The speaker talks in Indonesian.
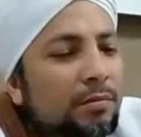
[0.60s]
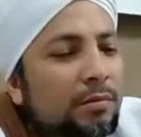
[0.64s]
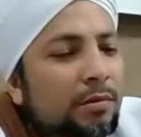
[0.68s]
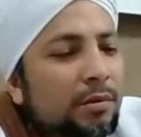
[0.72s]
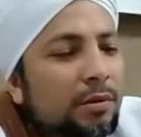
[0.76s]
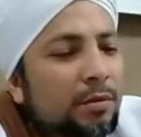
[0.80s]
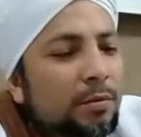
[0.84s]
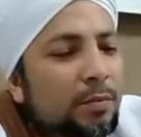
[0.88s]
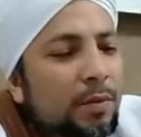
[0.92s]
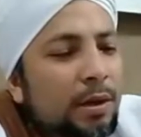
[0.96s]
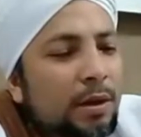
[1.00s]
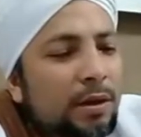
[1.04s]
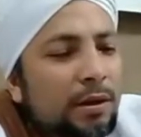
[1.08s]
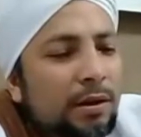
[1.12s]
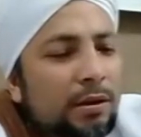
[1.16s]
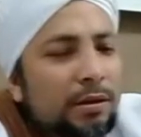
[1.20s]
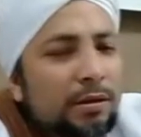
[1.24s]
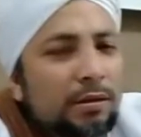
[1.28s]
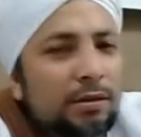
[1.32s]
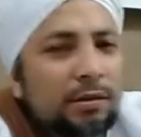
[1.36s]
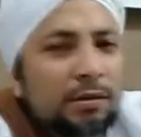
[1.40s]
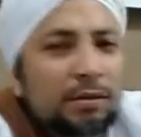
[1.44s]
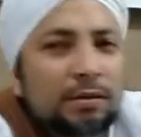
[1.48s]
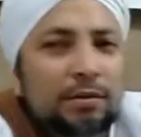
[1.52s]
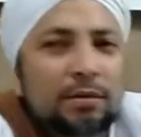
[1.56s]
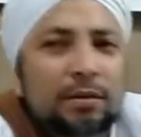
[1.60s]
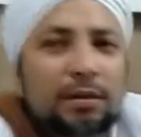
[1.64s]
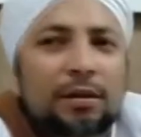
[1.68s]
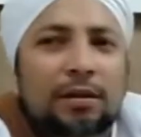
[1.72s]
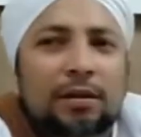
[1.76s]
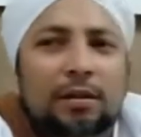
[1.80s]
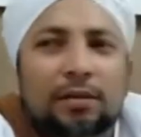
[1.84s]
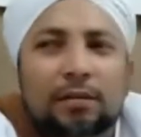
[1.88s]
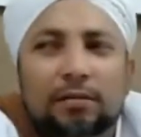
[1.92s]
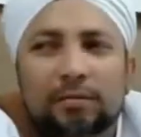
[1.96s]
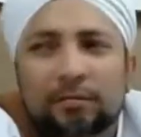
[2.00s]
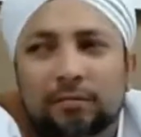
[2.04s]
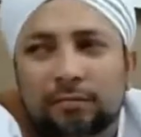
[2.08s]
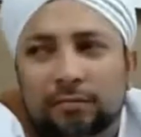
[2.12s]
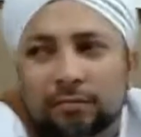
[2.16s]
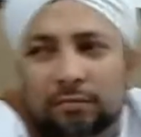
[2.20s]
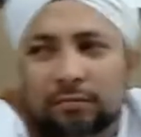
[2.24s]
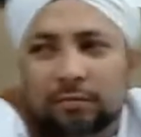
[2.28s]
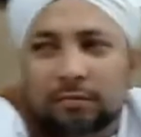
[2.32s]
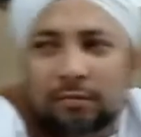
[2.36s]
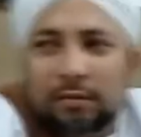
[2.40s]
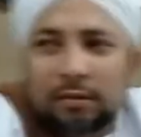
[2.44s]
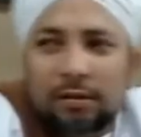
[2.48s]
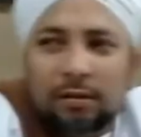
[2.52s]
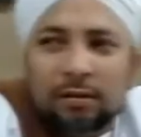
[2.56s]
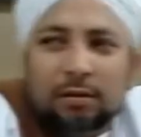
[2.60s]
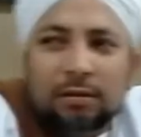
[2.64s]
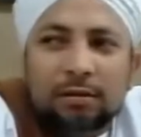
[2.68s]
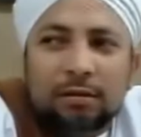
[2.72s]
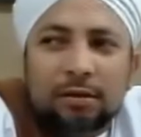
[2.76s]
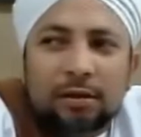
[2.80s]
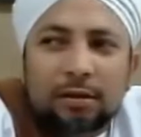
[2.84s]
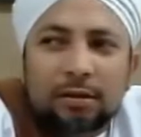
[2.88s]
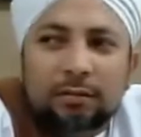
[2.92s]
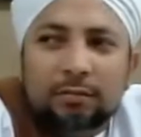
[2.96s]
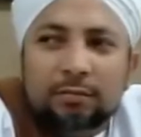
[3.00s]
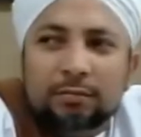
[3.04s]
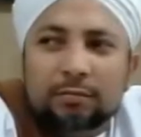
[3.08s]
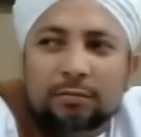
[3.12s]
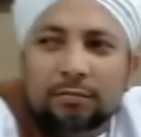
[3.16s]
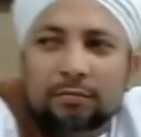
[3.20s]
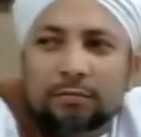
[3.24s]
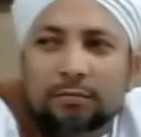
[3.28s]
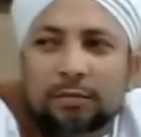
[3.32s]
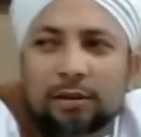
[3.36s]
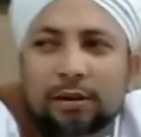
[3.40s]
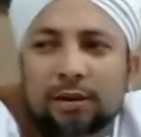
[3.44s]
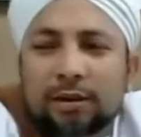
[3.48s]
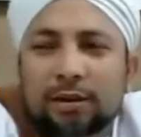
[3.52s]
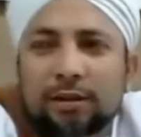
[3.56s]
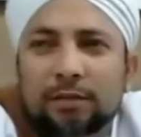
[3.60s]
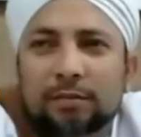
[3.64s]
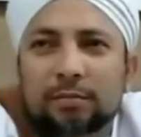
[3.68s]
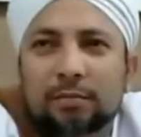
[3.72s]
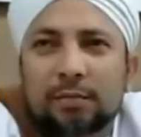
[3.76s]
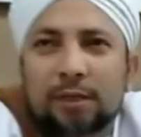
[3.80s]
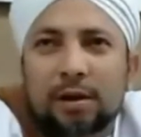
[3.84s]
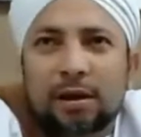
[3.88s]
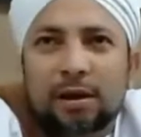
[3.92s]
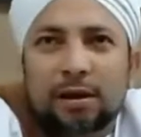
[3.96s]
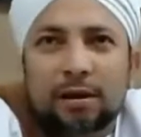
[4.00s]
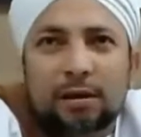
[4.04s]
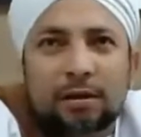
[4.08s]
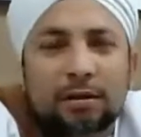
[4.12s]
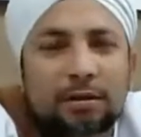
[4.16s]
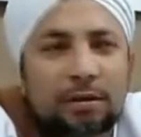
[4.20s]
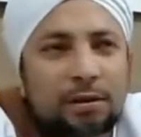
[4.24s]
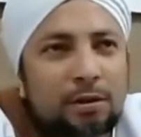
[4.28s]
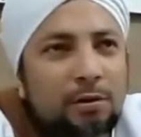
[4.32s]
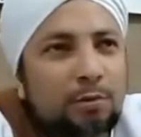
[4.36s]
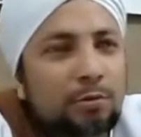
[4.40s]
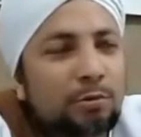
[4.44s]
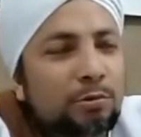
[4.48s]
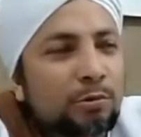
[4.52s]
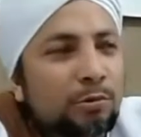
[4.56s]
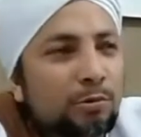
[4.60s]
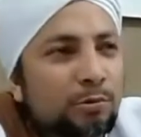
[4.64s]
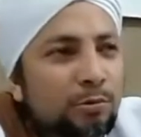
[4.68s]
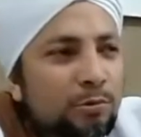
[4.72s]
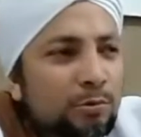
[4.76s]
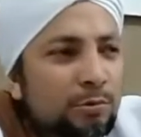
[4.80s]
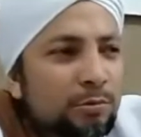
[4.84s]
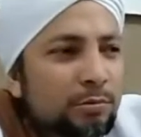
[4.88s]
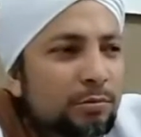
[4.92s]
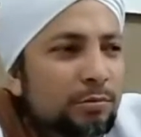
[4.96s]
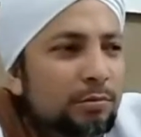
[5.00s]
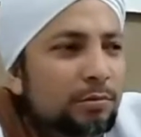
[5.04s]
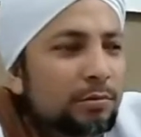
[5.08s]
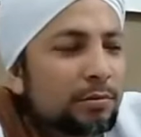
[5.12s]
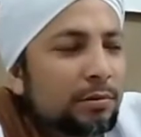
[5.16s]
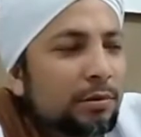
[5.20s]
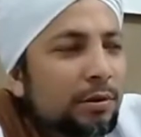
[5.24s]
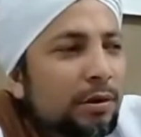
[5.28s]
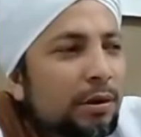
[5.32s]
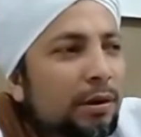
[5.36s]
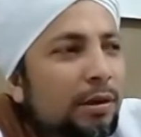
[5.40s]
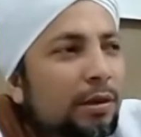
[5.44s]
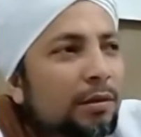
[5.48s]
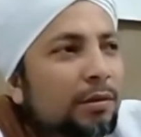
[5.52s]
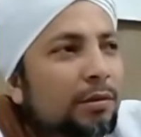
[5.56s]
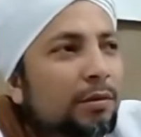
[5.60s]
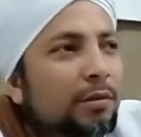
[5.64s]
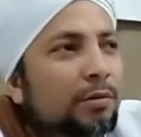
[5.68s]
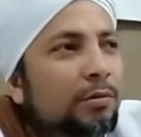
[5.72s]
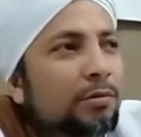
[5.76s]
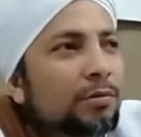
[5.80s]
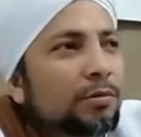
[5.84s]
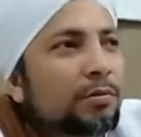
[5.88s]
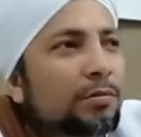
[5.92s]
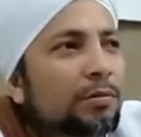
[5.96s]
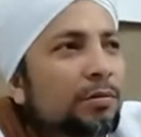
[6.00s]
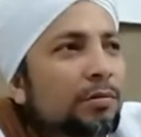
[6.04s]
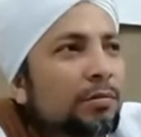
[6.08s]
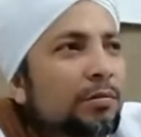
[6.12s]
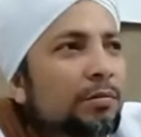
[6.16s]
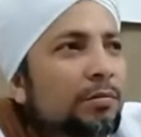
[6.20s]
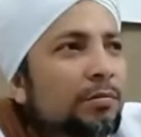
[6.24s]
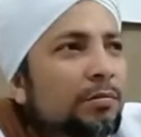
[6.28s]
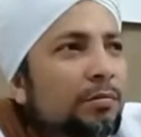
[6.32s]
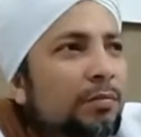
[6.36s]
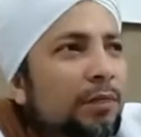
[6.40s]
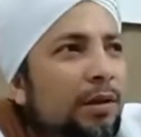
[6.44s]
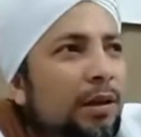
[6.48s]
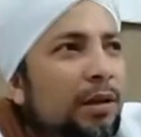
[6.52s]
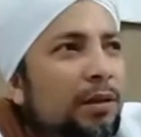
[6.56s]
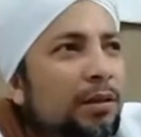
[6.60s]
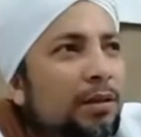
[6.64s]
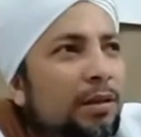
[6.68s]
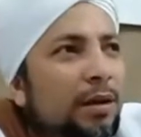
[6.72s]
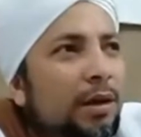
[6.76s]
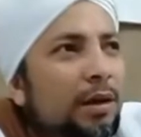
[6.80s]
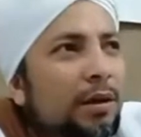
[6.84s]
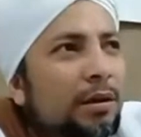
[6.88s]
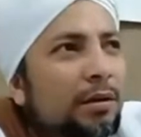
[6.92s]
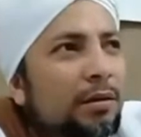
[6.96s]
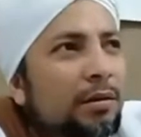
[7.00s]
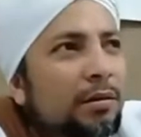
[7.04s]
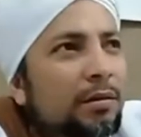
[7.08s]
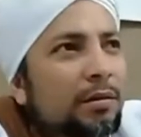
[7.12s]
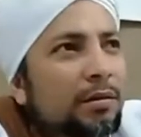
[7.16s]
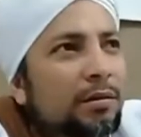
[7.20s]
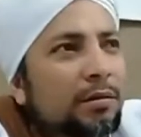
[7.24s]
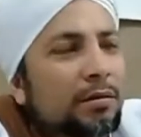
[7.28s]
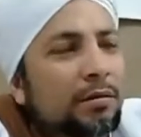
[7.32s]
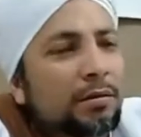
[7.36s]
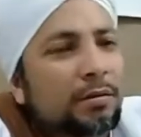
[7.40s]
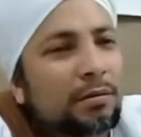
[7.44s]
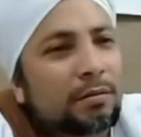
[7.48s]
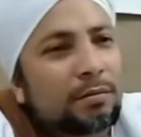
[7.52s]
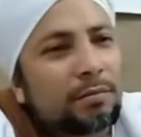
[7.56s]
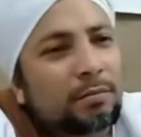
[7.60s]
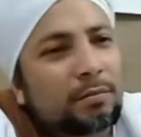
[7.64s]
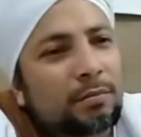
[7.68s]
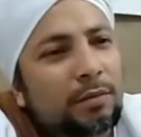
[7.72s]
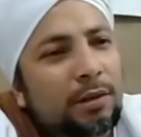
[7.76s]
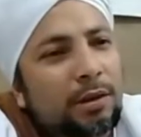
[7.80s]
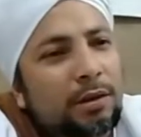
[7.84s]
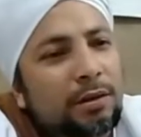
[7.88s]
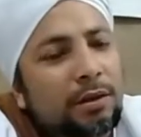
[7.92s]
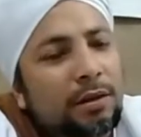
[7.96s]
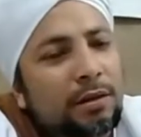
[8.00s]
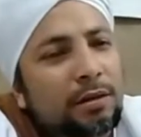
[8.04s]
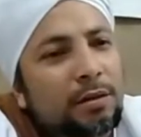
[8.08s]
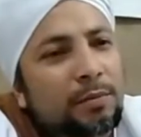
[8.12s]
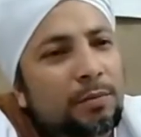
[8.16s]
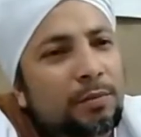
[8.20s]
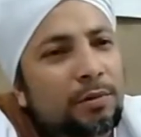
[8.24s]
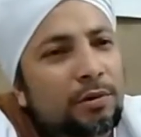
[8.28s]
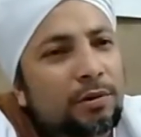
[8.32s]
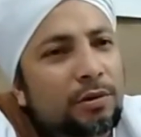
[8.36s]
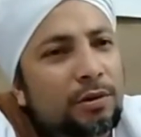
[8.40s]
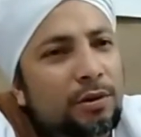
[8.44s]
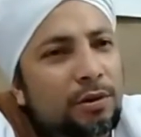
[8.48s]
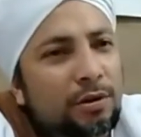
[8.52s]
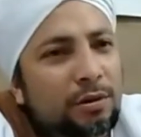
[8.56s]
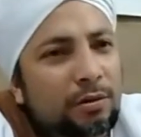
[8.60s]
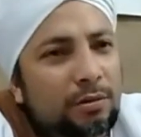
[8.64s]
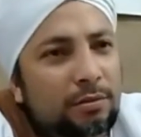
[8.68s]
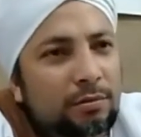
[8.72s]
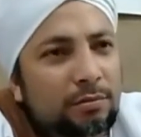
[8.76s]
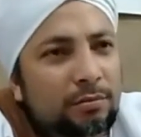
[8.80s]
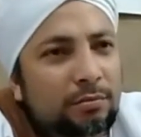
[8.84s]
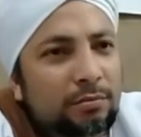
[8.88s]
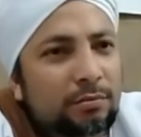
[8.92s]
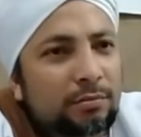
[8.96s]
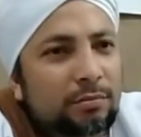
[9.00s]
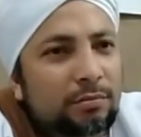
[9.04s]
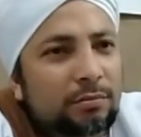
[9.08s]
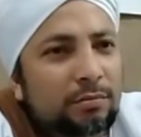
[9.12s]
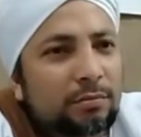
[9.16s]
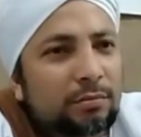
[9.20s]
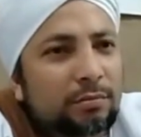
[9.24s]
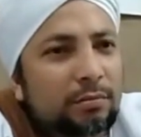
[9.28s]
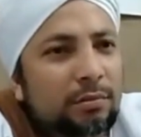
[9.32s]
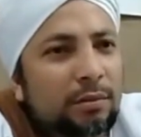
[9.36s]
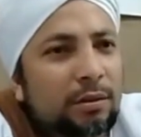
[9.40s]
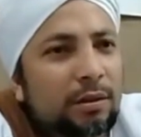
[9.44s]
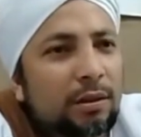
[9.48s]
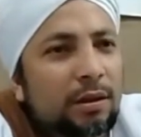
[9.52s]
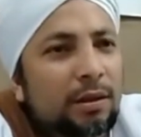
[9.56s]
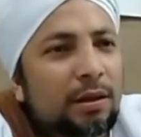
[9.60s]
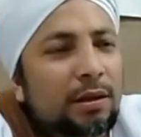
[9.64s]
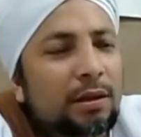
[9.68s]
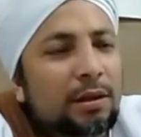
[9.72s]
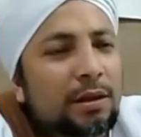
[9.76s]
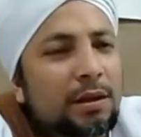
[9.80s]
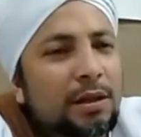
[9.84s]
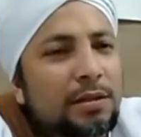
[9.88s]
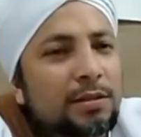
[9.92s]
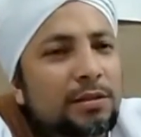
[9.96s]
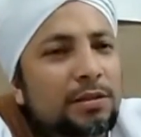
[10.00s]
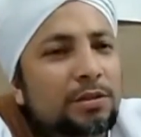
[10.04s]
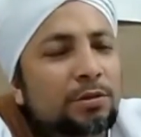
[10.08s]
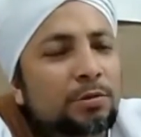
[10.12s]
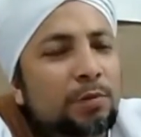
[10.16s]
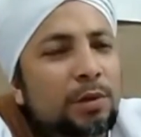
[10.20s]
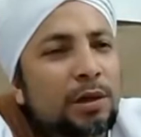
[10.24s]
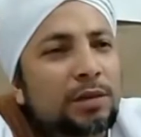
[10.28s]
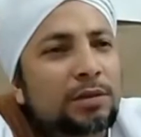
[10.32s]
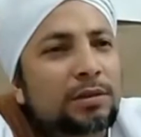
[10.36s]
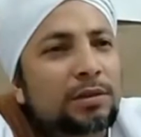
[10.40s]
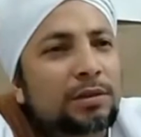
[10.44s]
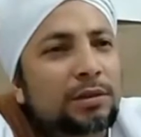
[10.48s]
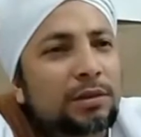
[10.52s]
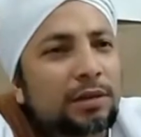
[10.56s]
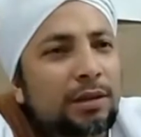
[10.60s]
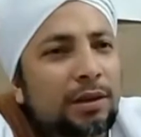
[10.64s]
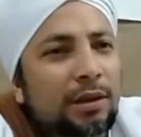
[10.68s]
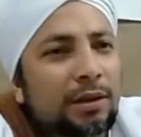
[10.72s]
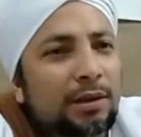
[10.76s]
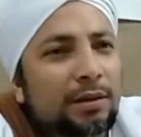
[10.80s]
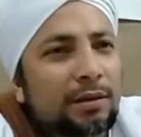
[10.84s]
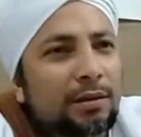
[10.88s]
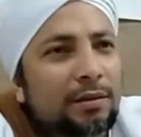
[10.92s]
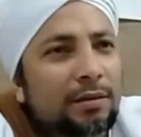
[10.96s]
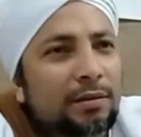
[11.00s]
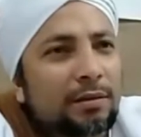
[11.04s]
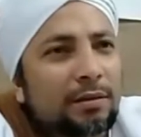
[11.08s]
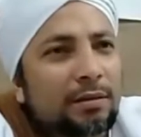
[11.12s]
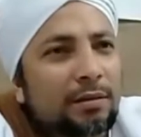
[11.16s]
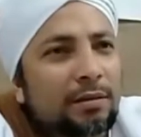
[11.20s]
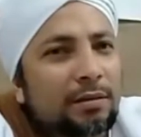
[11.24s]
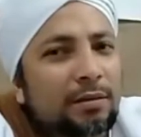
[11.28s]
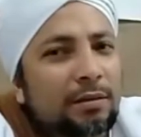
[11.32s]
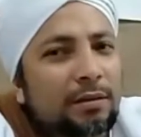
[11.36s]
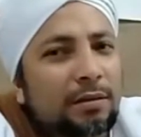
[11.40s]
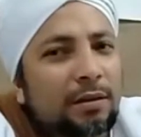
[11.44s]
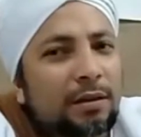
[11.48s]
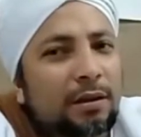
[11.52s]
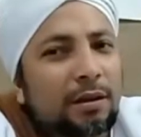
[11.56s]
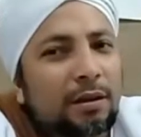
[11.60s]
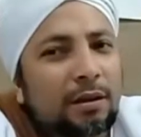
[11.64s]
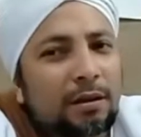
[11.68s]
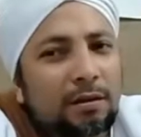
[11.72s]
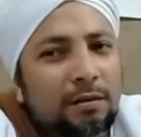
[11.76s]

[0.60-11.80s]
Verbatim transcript: gimana ini ya orang berhikmah ke guru ya terus belajar belajar ke pondok ya lihat situasinya ya